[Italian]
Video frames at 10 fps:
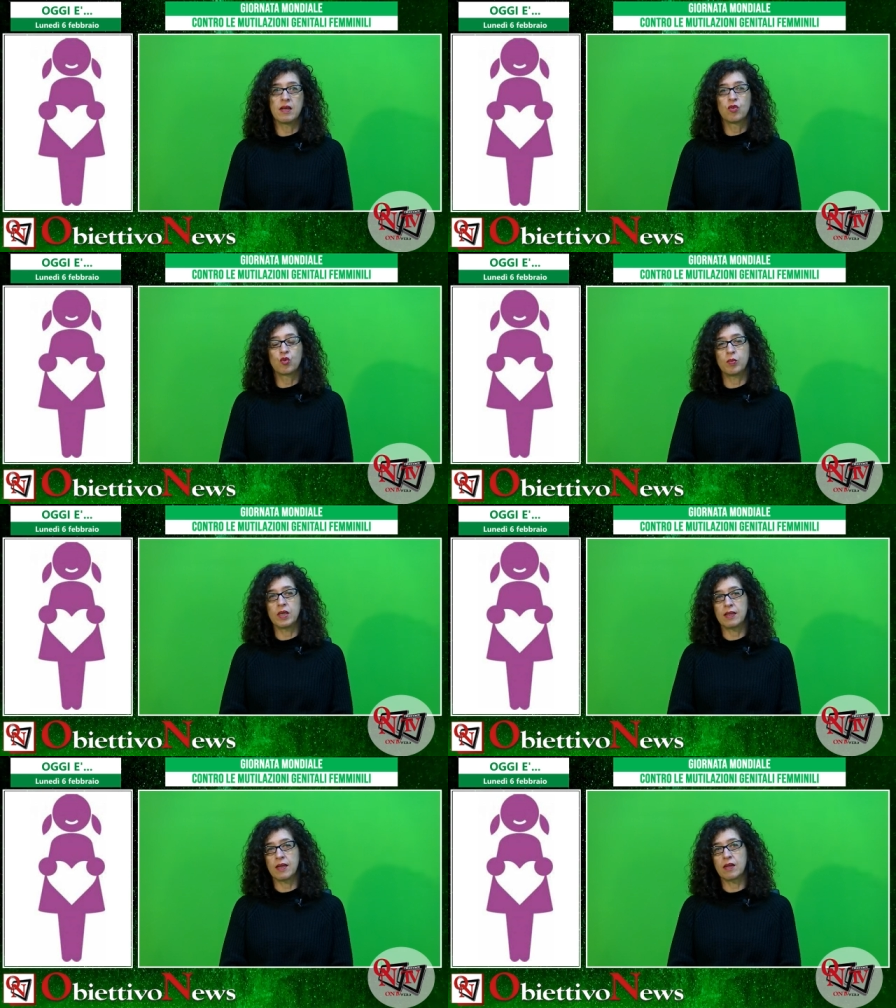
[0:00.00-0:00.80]

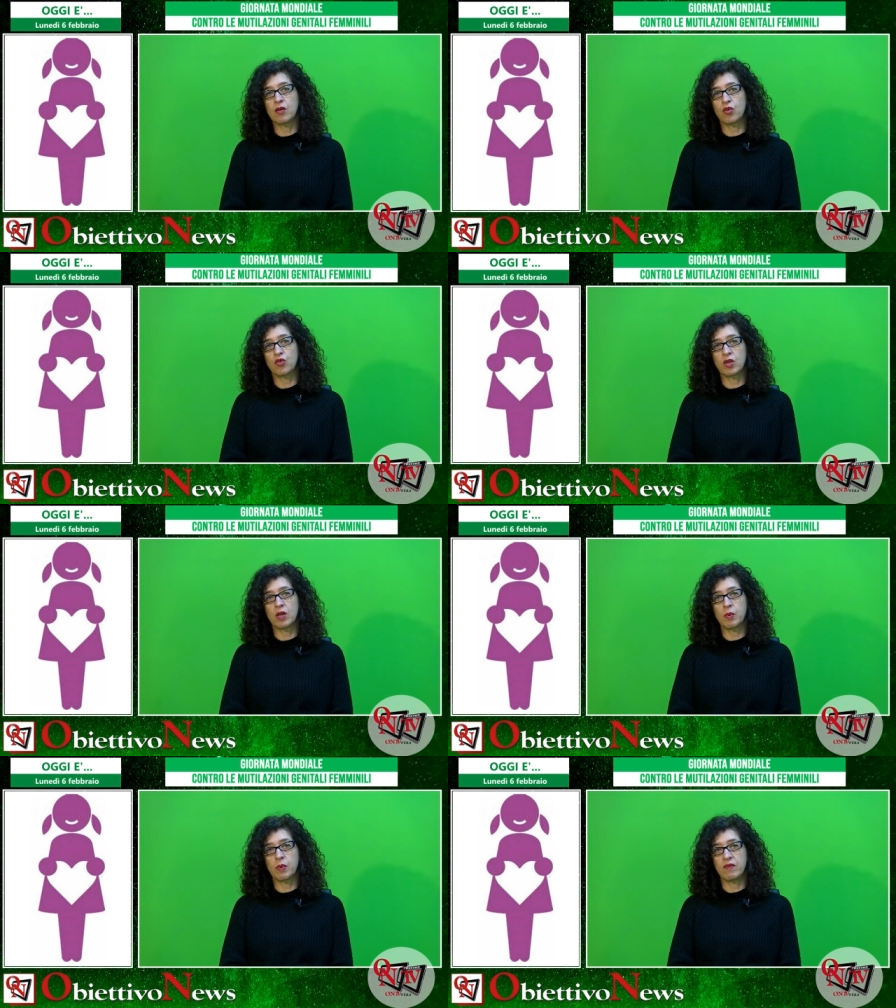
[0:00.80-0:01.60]
subita nel corso della
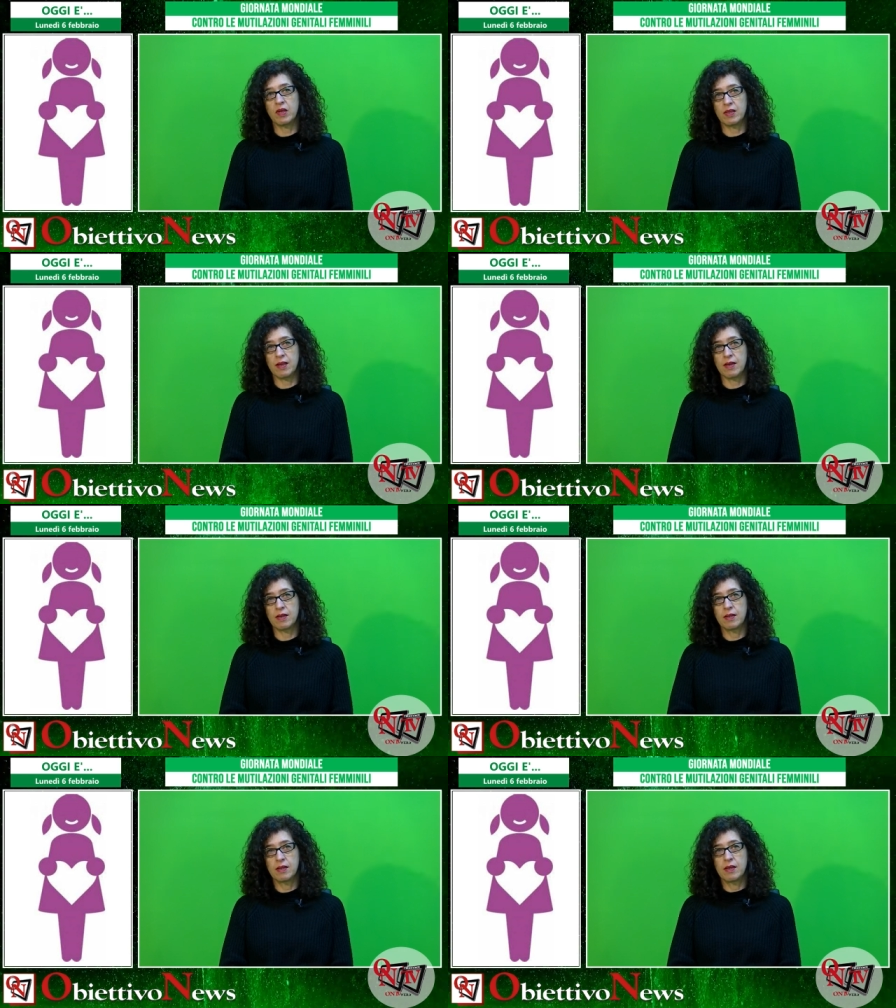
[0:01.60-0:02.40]
propria vita.
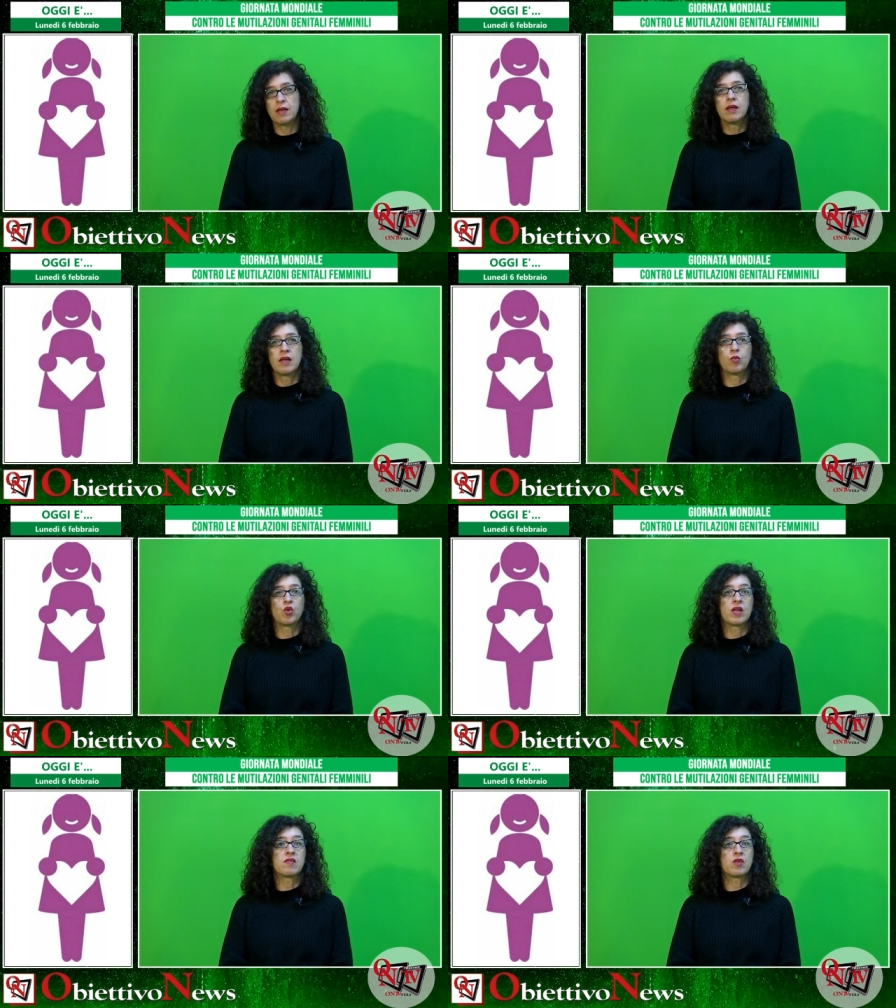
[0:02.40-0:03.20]
Le
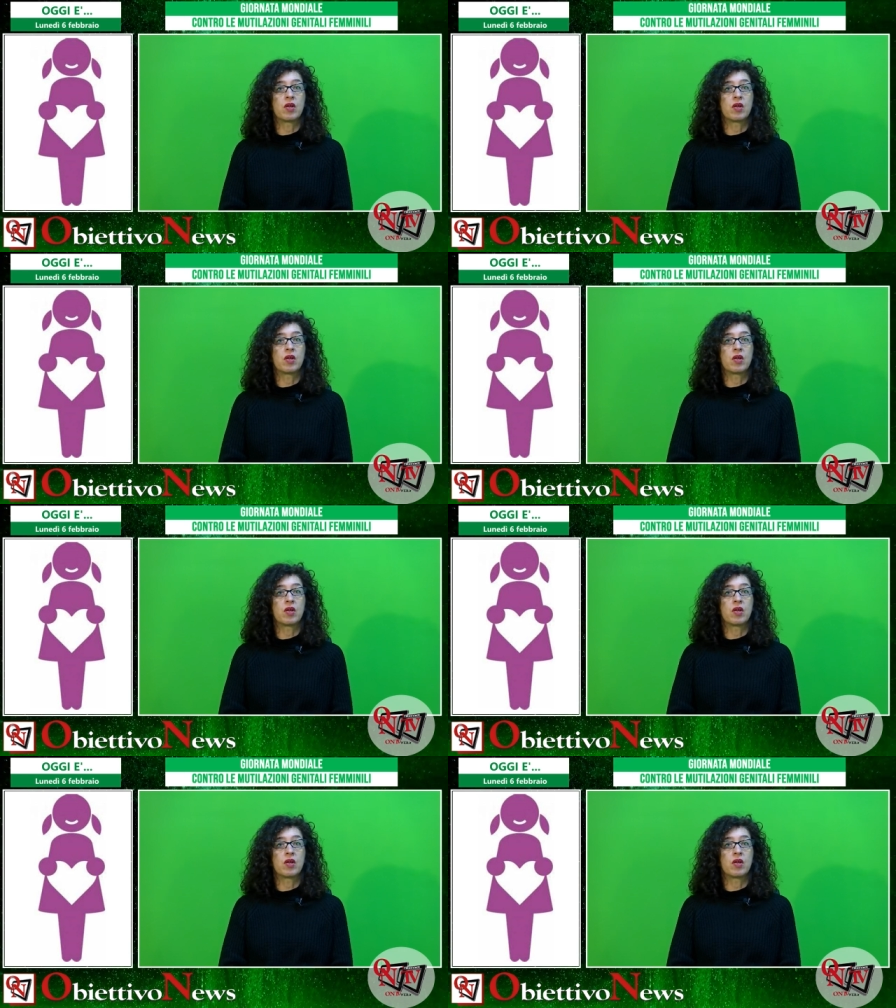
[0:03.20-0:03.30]
mutilazioni